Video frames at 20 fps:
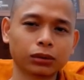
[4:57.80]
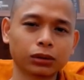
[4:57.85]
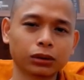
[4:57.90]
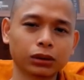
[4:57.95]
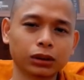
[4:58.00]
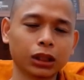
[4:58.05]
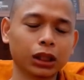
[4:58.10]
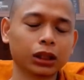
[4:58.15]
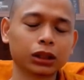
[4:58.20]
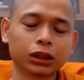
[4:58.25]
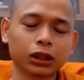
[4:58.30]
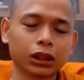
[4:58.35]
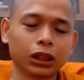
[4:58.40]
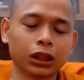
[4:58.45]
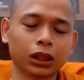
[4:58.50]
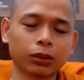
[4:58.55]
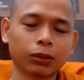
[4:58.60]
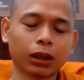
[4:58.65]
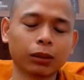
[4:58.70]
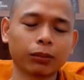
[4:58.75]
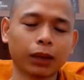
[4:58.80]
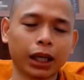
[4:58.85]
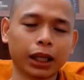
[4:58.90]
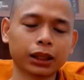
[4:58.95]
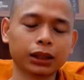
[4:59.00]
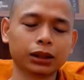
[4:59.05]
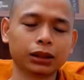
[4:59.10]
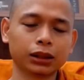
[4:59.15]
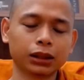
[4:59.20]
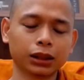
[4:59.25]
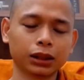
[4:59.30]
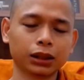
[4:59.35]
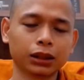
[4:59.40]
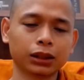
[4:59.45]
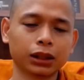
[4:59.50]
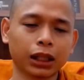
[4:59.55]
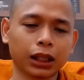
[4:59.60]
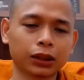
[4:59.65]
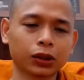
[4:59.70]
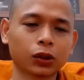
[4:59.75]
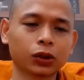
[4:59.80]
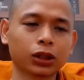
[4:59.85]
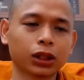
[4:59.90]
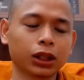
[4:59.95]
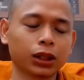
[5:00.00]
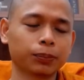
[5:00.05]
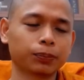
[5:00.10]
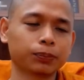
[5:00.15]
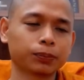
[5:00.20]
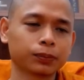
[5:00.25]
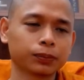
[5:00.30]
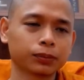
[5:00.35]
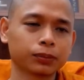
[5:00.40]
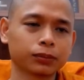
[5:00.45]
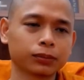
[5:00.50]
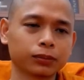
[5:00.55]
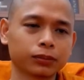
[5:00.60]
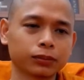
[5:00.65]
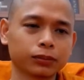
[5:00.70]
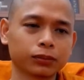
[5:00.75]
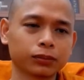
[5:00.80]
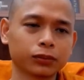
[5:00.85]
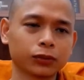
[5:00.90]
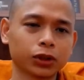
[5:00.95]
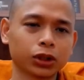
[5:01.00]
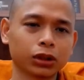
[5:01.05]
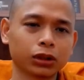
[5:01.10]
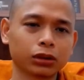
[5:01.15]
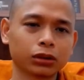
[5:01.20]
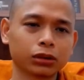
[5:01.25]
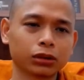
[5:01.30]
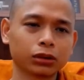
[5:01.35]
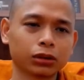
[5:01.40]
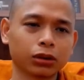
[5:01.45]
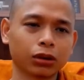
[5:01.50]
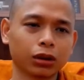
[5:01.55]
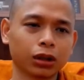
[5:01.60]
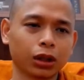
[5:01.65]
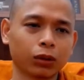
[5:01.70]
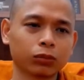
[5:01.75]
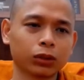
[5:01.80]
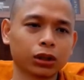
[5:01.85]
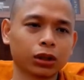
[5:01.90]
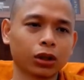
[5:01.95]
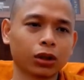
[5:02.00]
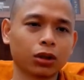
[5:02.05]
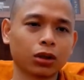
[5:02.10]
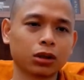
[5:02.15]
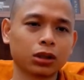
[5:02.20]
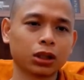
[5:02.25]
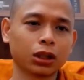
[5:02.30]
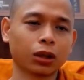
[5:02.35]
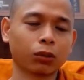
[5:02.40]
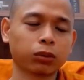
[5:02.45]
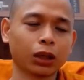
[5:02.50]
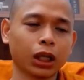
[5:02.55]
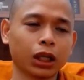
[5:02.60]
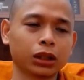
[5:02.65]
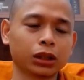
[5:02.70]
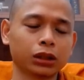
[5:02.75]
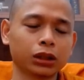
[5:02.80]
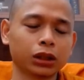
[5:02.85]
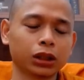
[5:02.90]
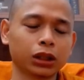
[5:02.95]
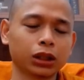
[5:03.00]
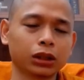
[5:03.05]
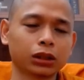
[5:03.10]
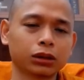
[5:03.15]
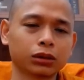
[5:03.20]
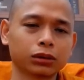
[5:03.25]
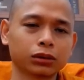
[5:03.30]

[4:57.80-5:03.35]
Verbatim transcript: ngưng đi đừng có bất mãn nữa đó thì hắn nói tiếp còn không thì thôi sẽ không nghe nữa